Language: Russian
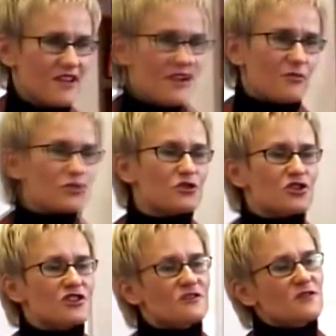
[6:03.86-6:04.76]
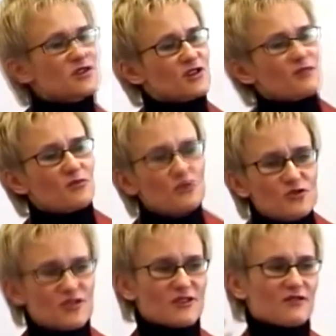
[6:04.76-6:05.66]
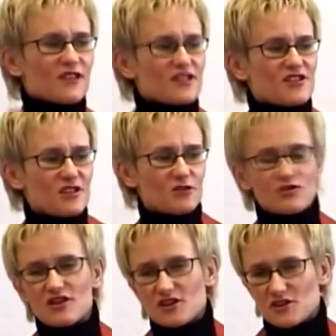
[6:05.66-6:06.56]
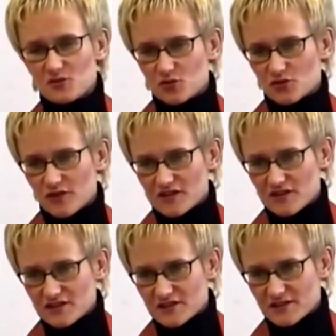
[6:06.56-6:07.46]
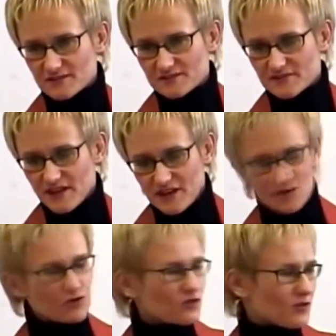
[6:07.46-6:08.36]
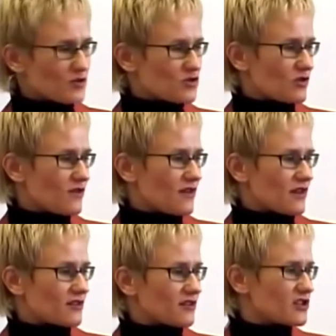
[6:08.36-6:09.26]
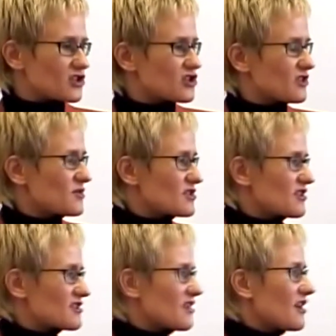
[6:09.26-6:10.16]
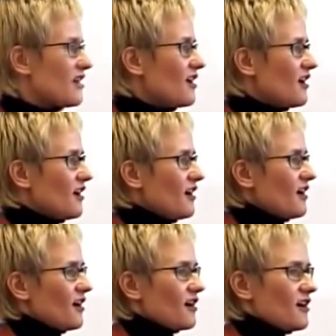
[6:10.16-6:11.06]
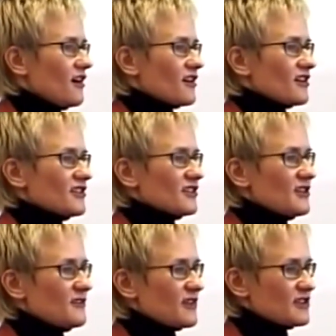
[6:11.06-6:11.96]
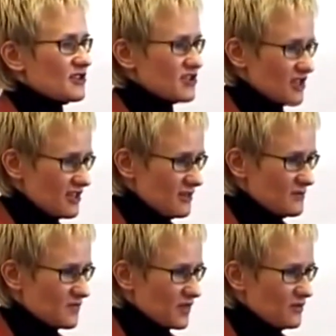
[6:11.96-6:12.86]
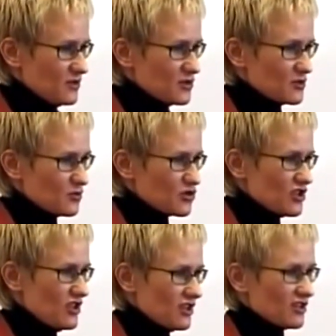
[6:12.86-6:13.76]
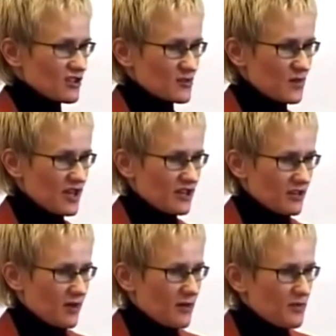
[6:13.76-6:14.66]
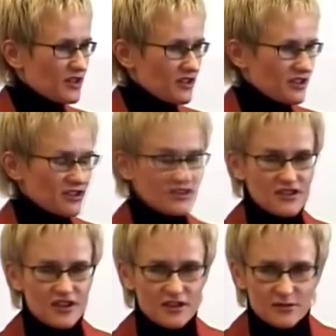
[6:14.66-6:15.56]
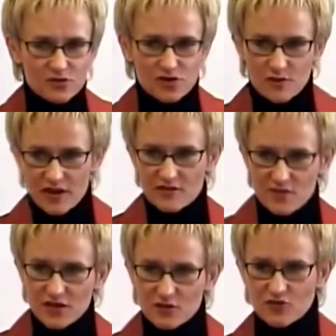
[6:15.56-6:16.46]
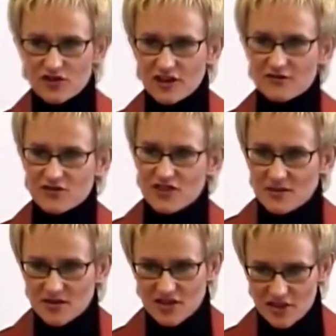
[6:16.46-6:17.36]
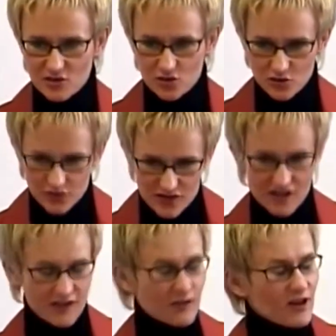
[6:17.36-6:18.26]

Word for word: После шести вечера мусор не выносить, а то деньги не будут водиться. Что там еще говорят? Одна женщина мне сказала – а, когда наливаешь чай, и видишь пузыри это к сплетням, а пена это к деньгам. Нужно брать пену и втирать в теме сразу, чтобы к деньгам.